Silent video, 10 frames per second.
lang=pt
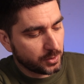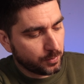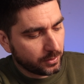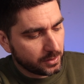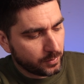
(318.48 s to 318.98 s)
das
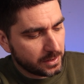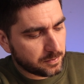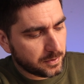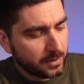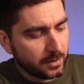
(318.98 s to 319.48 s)
portas
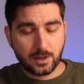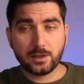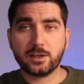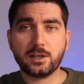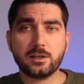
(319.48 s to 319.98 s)
USB. Está
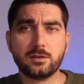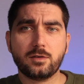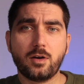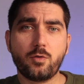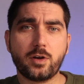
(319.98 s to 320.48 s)
ligado
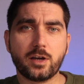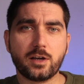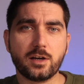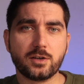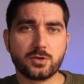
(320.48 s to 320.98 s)
ao
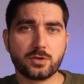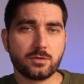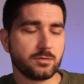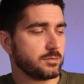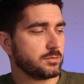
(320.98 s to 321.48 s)
carregares.
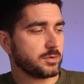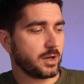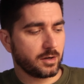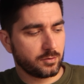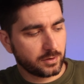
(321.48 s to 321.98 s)
O que
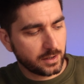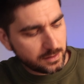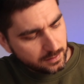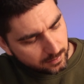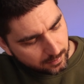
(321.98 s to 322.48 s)
é que
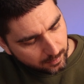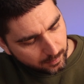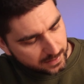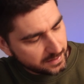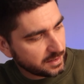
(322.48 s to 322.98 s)
acontece?
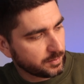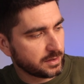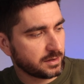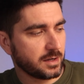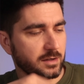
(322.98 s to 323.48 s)

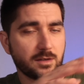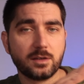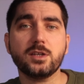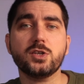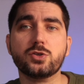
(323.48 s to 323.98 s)
Basicamente nada.
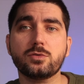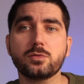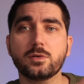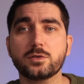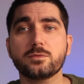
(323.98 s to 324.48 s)

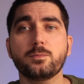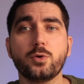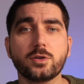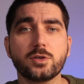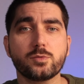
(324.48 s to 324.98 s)
Isto
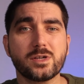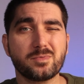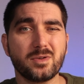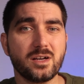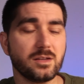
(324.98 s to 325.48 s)
portas
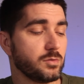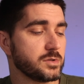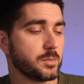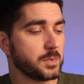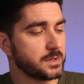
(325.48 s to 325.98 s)
USB-A estão
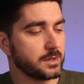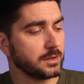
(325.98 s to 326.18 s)
sempre a ser